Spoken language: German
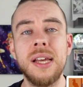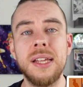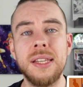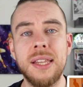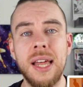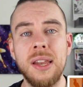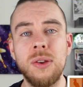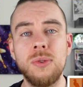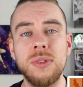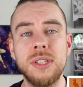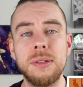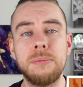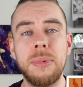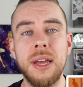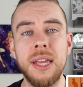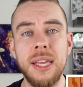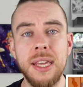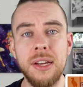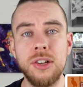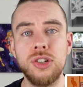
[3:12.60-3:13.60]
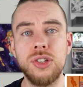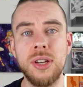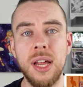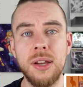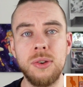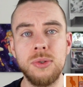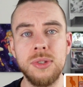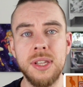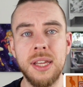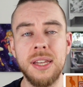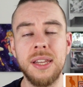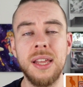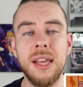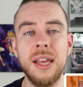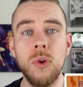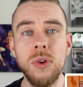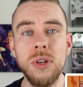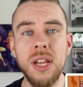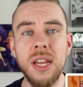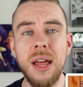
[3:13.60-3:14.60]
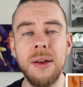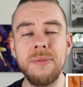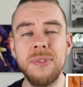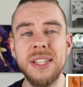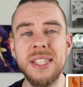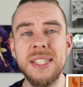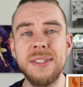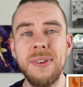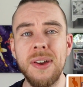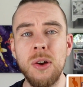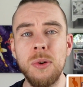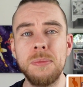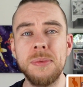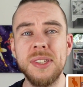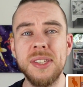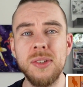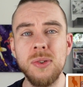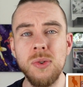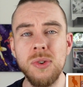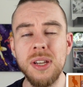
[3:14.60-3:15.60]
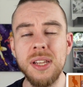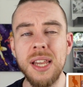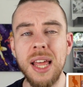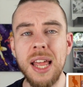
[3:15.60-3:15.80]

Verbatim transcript: dann unsere Barrierestatue sein. Und dann haben wir zwei Optionen.